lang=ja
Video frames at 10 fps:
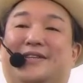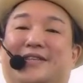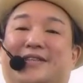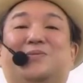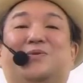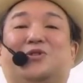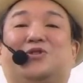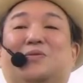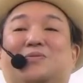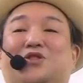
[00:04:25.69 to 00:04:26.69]
いつも落
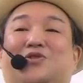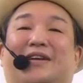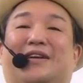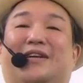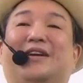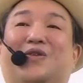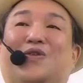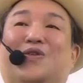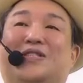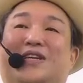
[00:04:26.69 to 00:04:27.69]
ち込む人はね、健
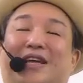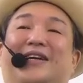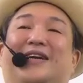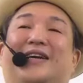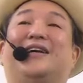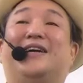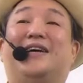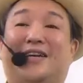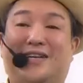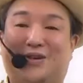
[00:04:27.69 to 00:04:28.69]
康じゃない考
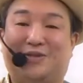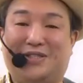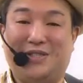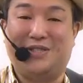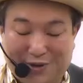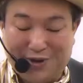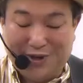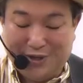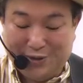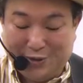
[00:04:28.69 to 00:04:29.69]
え方をいつも
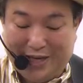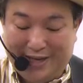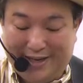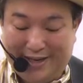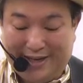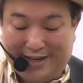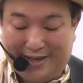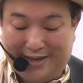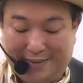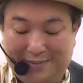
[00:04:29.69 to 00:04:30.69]
受け入れ
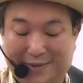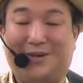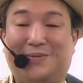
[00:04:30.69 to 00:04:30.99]
食べてる。